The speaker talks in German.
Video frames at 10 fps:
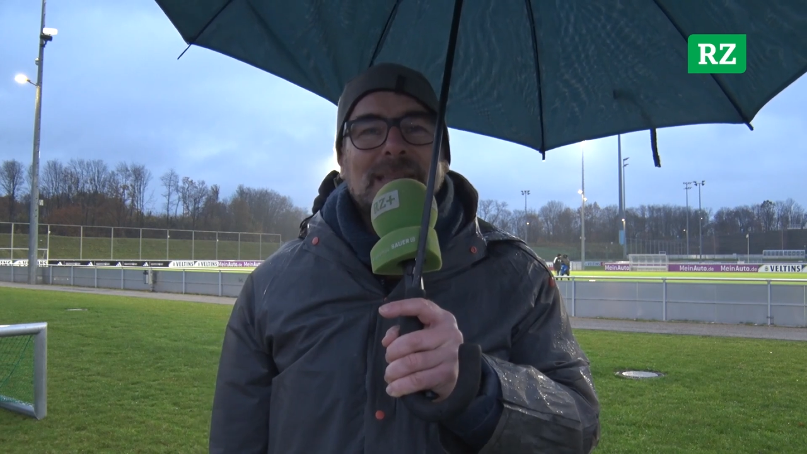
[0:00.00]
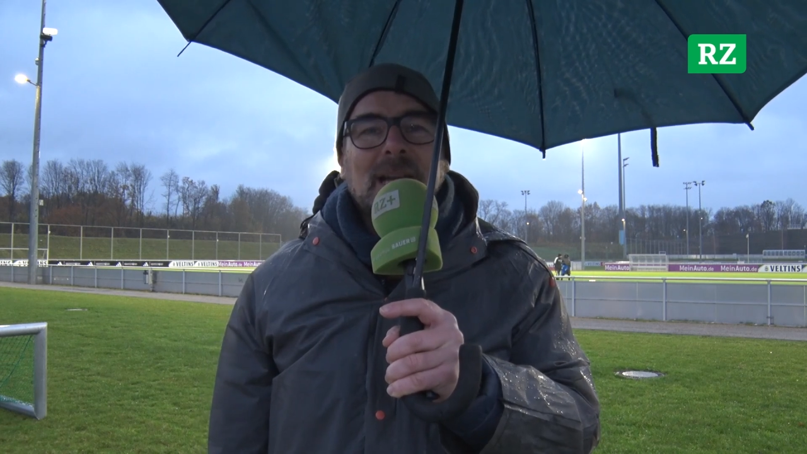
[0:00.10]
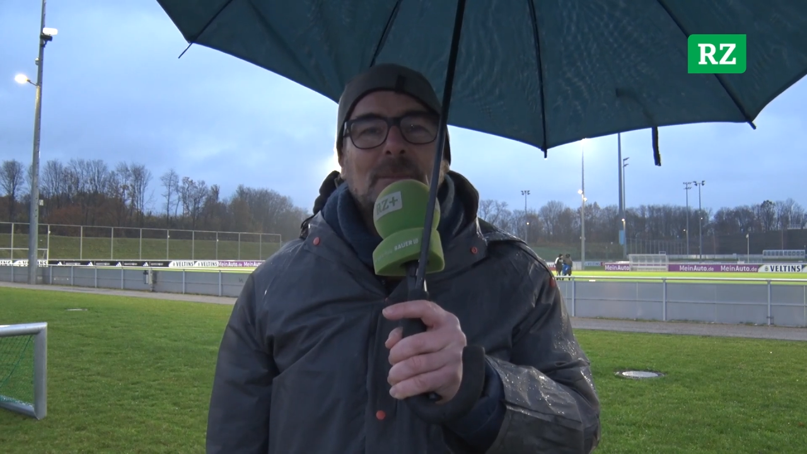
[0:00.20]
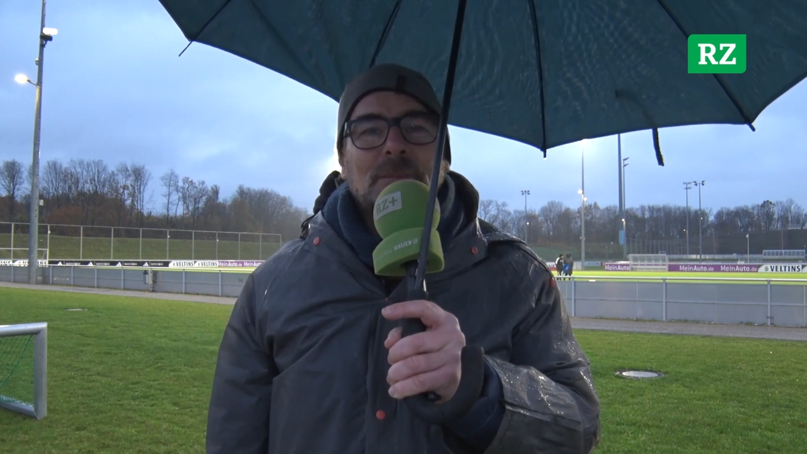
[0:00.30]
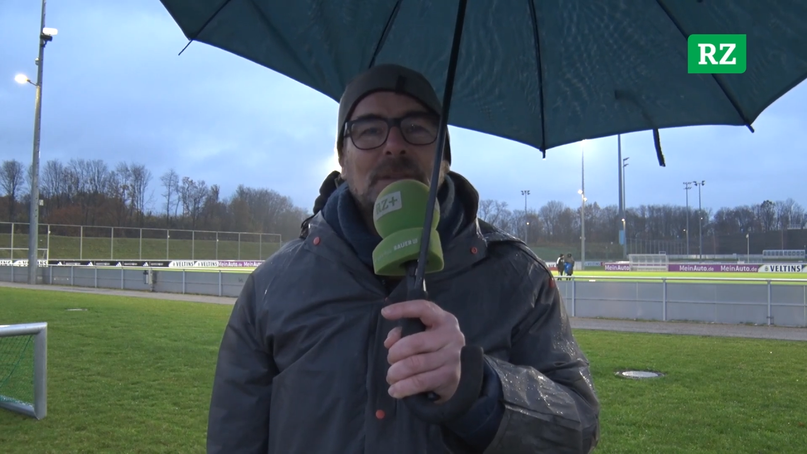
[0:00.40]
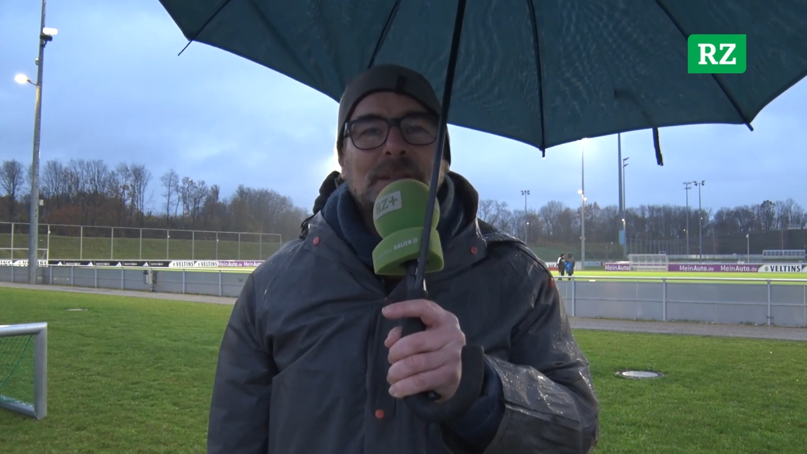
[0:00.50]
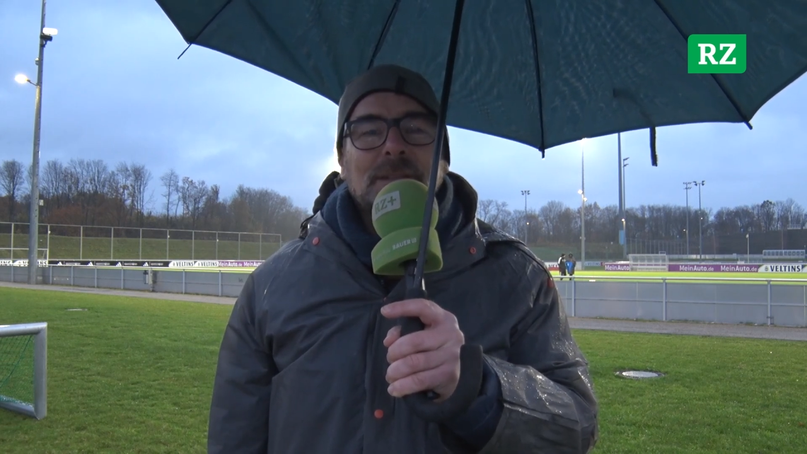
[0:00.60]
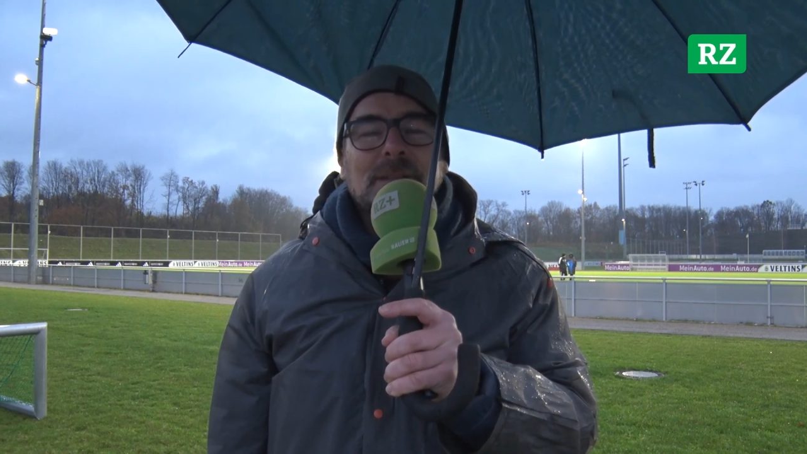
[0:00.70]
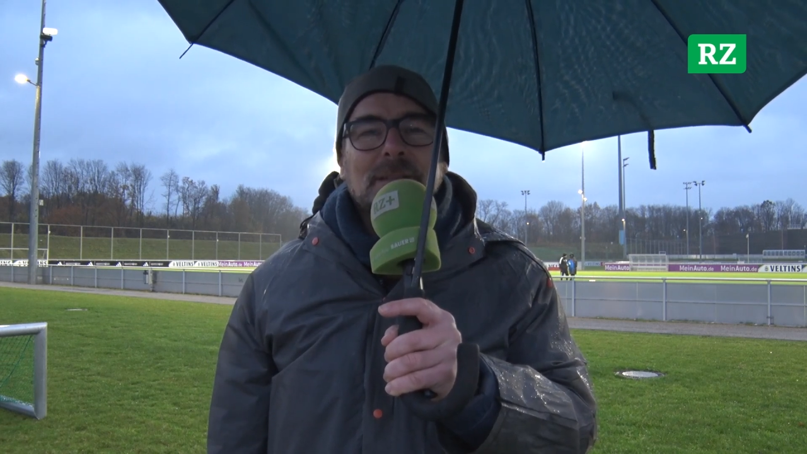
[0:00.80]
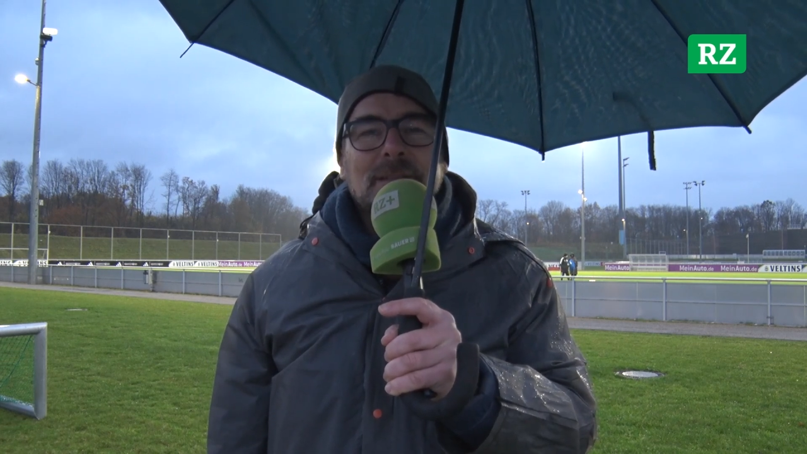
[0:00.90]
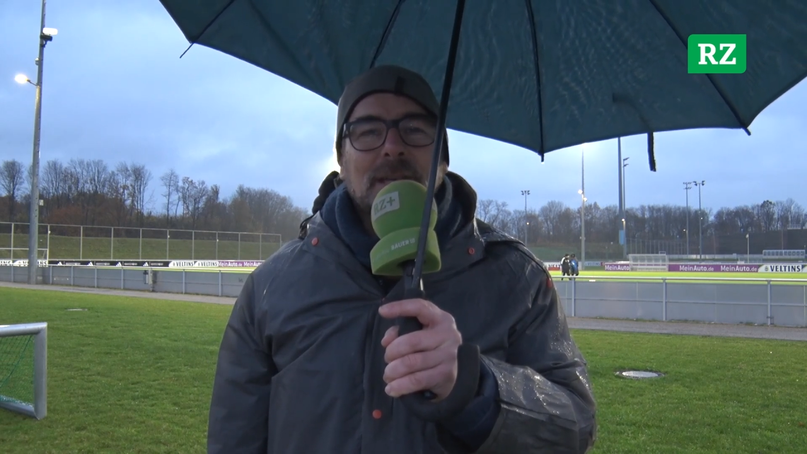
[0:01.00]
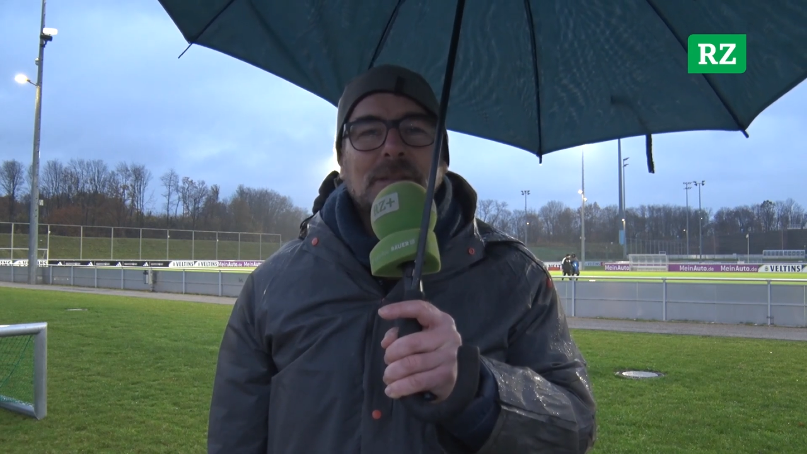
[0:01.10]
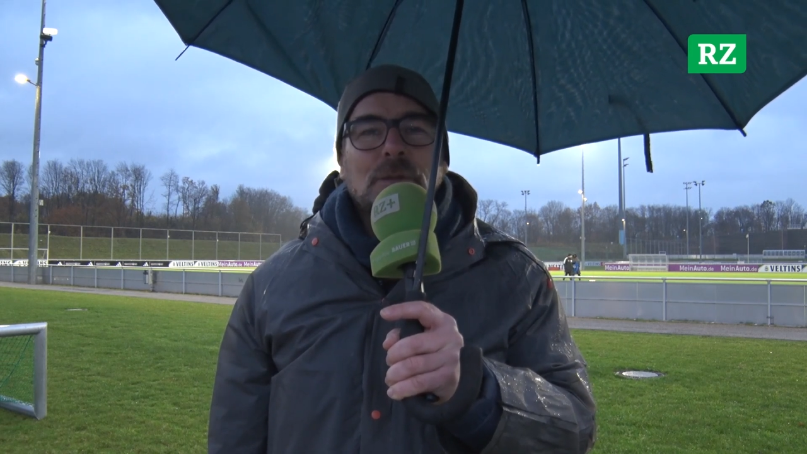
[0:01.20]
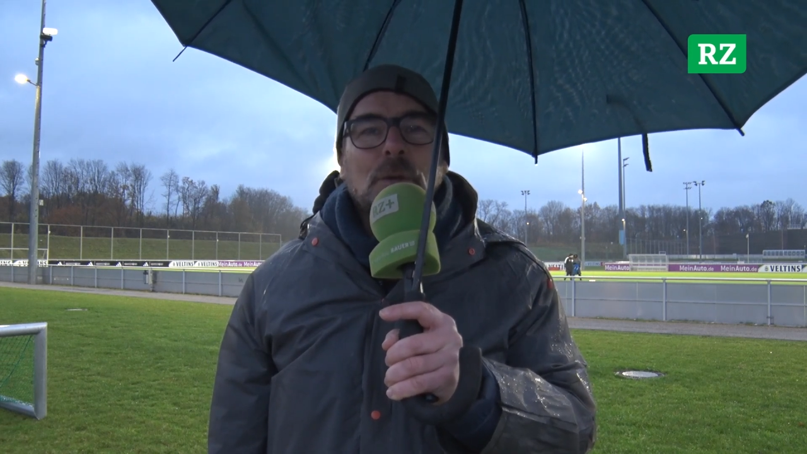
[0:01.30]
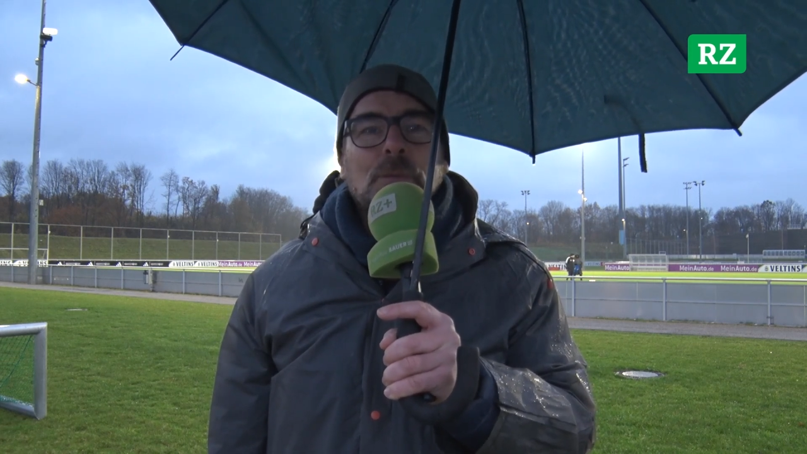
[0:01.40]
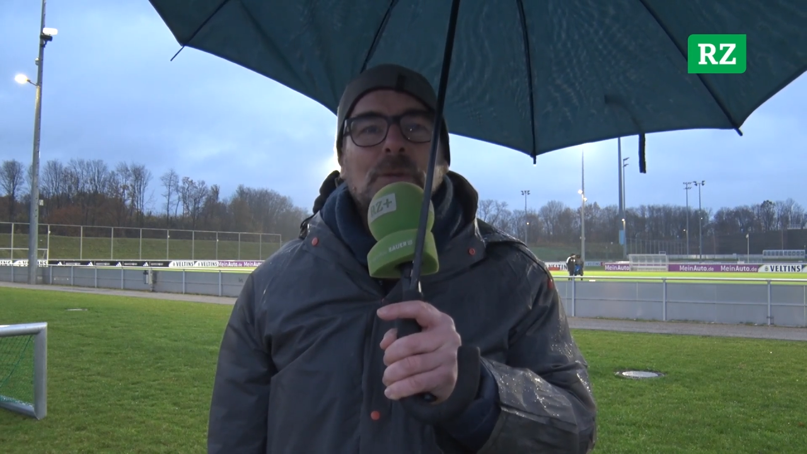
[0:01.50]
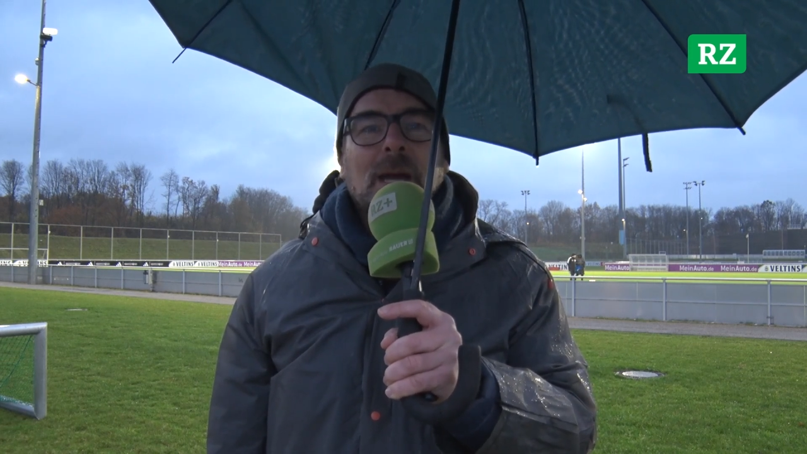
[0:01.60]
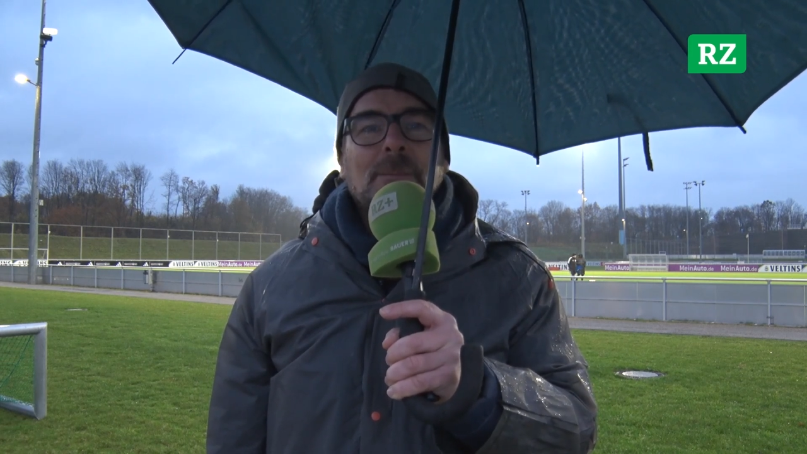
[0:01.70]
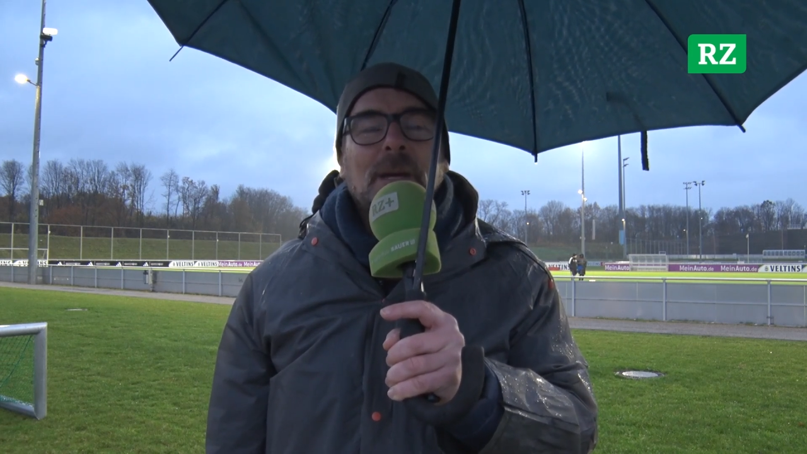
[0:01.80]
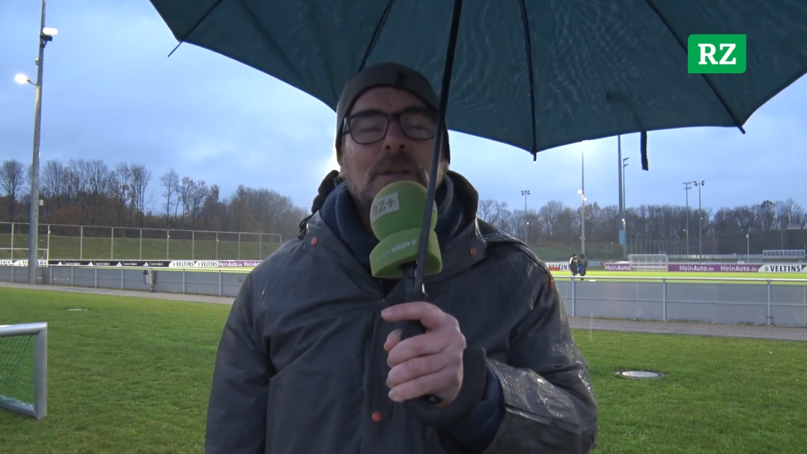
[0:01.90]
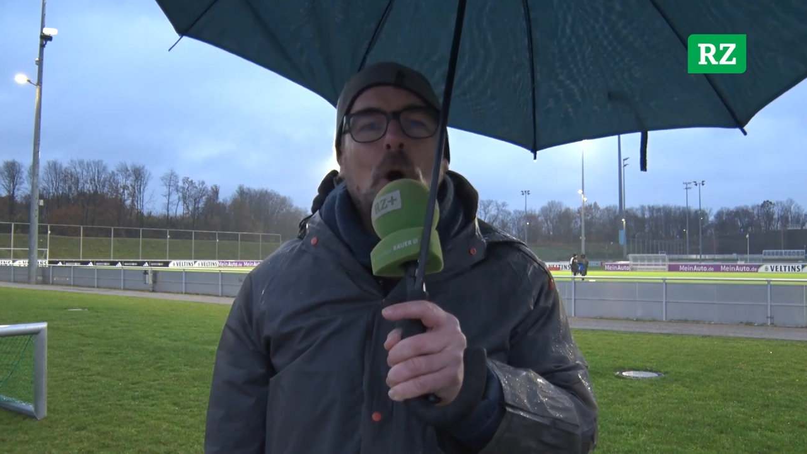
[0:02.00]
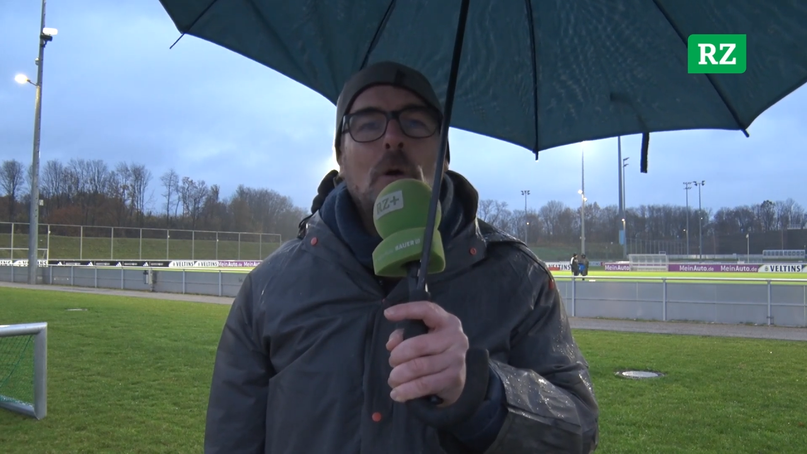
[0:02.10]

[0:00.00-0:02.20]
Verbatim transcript: die haben sich äh, Zeit genommen und haben einen